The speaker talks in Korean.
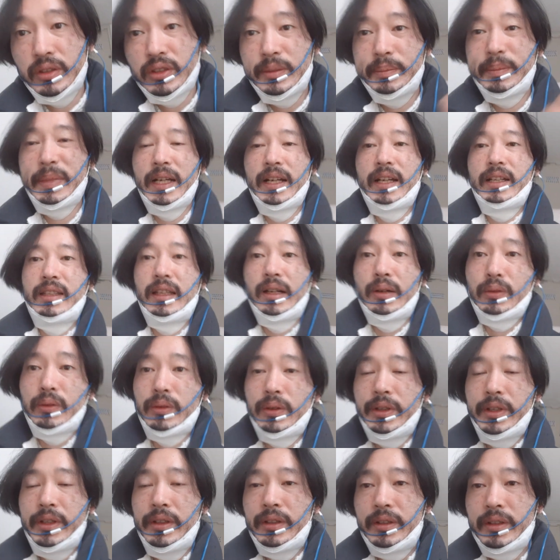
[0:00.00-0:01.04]
끝판왕에 나온
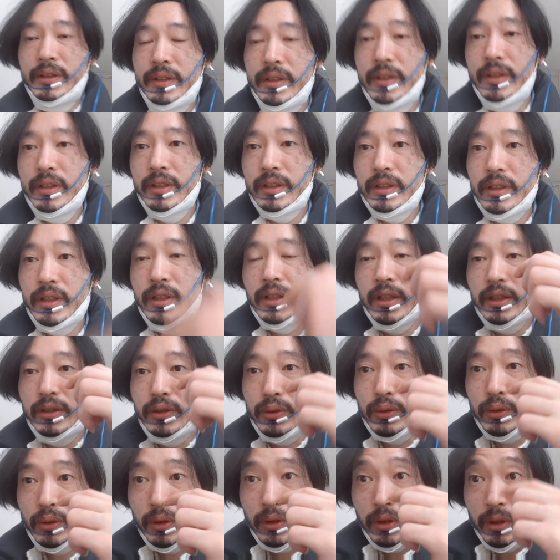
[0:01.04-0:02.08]
거예요.
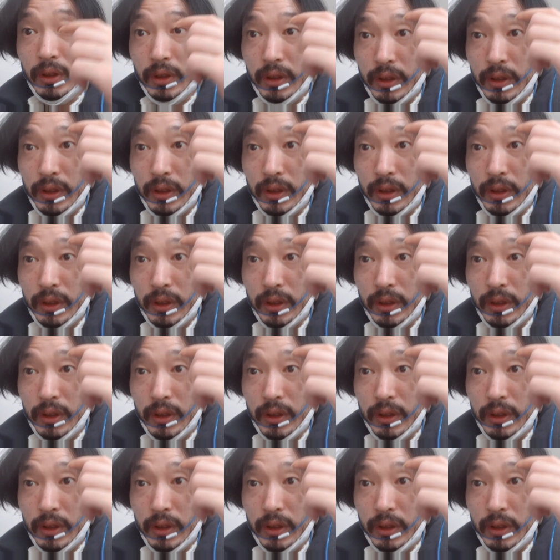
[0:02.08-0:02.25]
그래가지고